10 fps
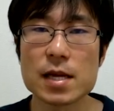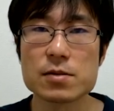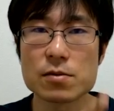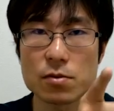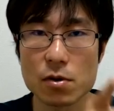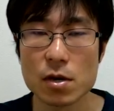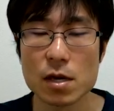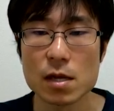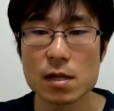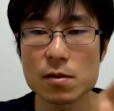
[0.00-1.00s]
ぞると
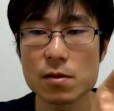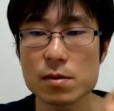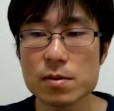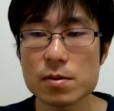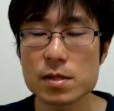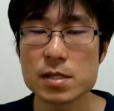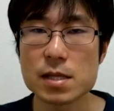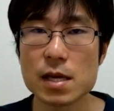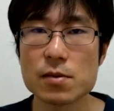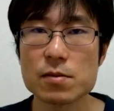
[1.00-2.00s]
でこういうふうにし
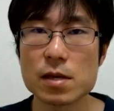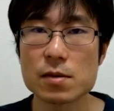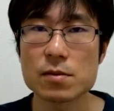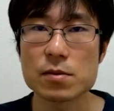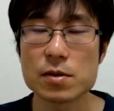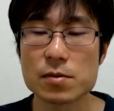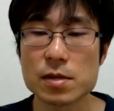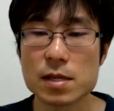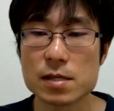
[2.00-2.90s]
て読んでいくことによってです